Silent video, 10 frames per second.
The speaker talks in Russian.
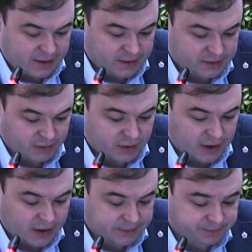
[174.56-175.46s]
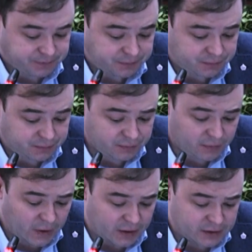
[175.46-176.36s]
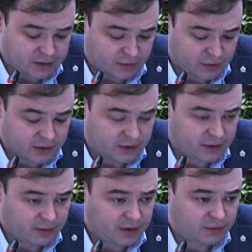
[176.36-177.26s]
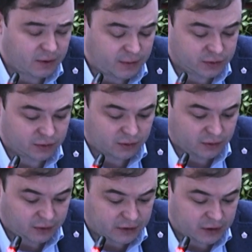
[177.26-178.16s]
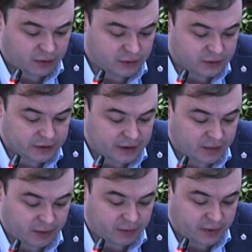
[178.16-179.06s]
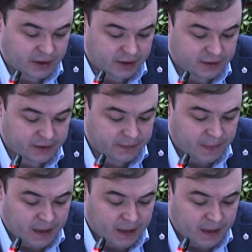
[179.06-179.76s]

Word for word: и собирали и систематизировали информацию, которая находится на предприятии.